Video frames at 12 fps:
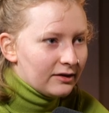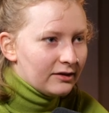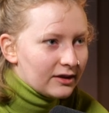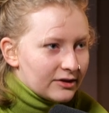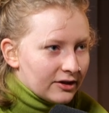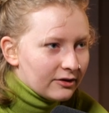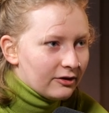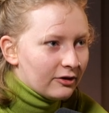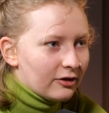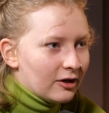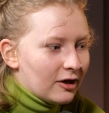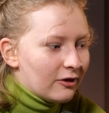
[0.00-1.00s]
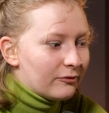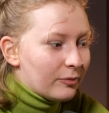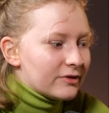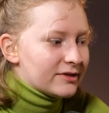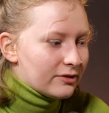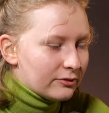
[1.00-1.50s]
i dlaczego w
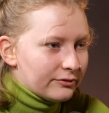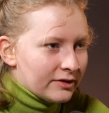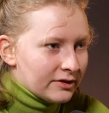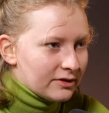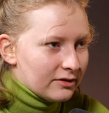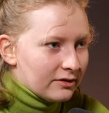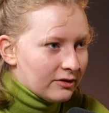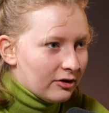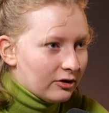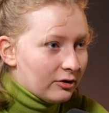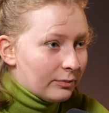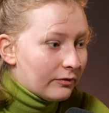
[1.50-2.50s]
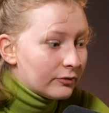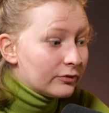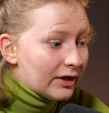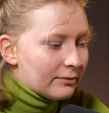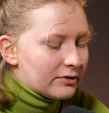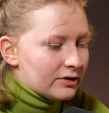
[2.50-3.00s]
Polsce również go, go
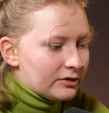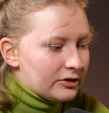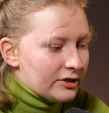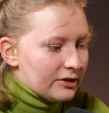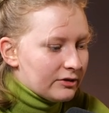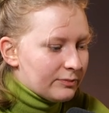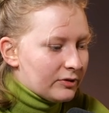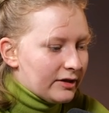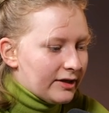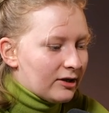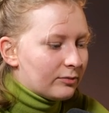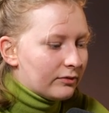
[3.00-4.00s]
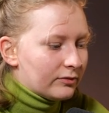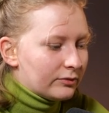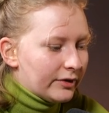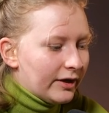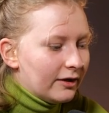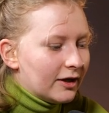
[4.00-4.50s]
powodujemy, czy nasza gospodarka go
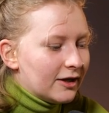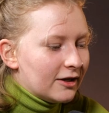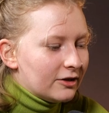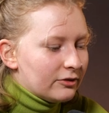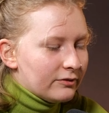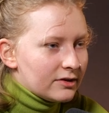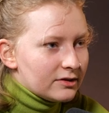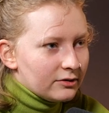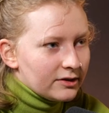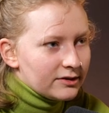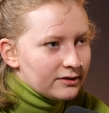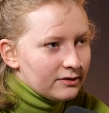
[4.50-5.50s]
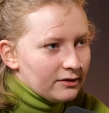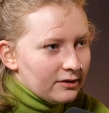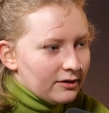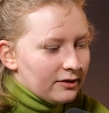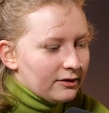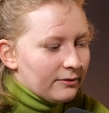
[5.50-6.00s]
powoduje. No więc to jest,
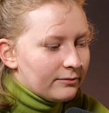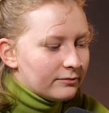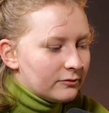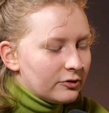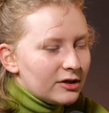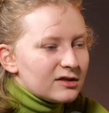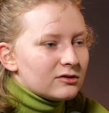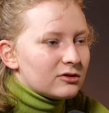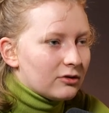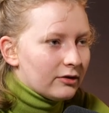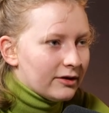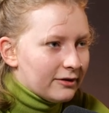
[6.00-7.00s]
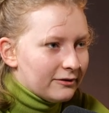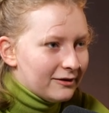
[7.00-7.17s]
e, no nie jest to szoker.